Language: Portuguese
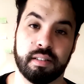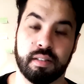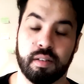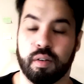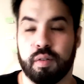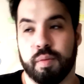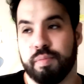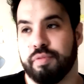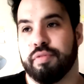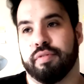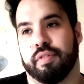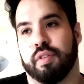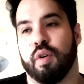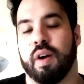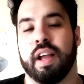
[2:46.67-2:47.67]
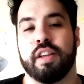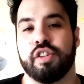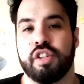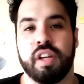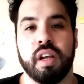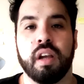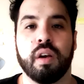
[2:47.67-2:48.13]
Óbvio, qualquer
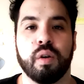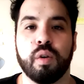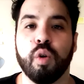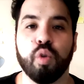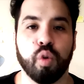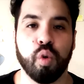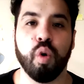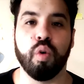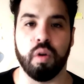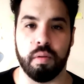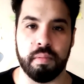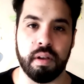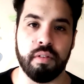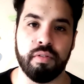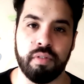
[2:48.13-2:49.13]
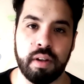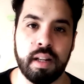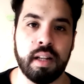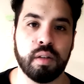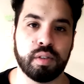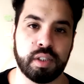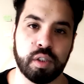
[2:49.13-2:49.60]
dia em que eu não tô com a minha
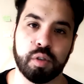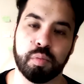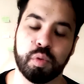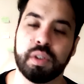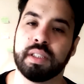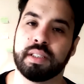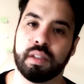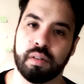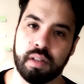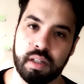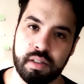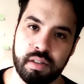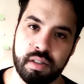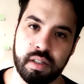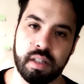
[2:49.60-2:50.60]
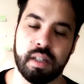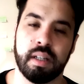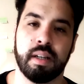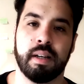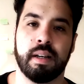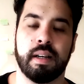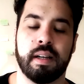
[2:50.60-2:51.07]
filha, eu sinto muita saudade
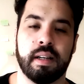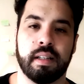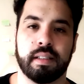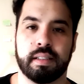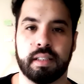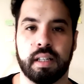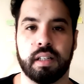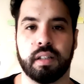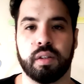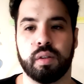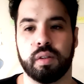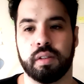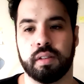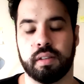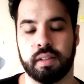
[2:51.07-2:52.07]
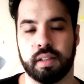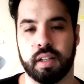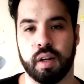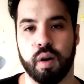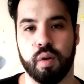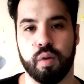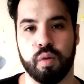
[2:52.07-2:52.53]
certo?
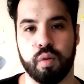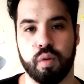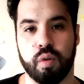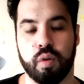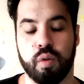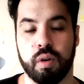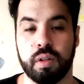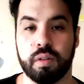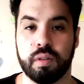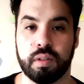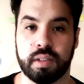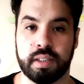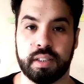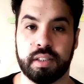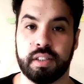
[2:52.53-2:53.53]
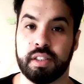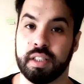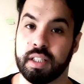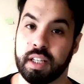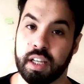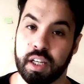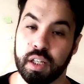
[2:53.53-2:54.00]
Então, quando eu assisti
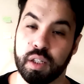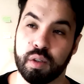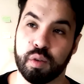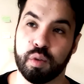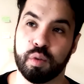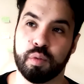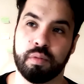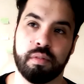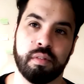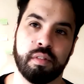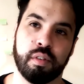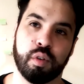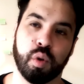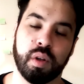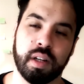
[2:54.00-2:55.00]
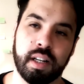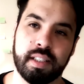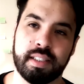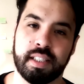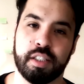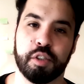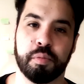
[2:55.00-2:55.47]
aquilo, todo aquele
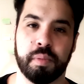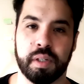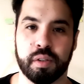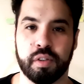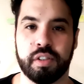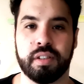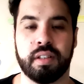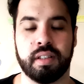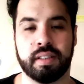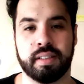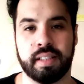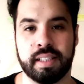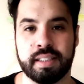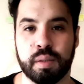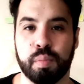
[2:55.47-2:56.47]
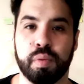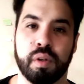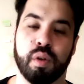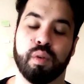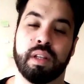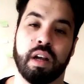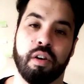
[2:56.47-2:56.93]
sentimento de tristeza por
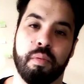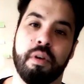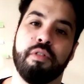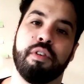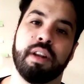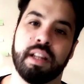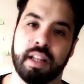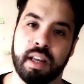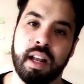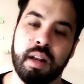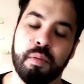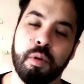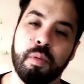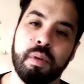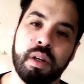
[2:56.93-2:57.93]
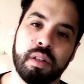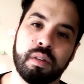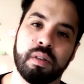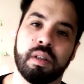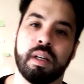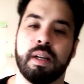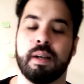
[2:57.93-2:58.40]
não estar com a minha filha naquele momento
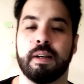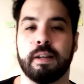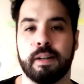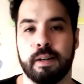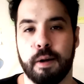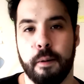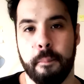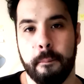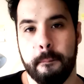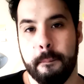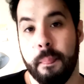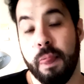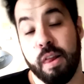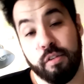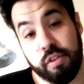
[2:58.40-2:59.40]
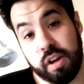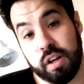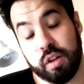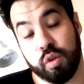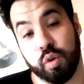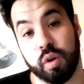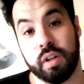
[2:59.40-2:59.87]
veio à
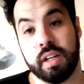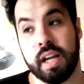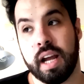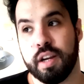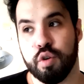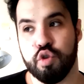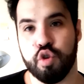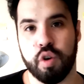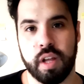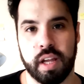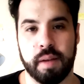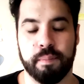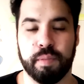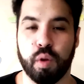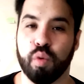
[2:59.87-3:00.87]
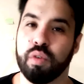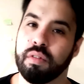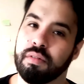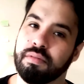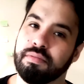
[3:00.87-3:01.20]
tona e aí eu chorei. Então,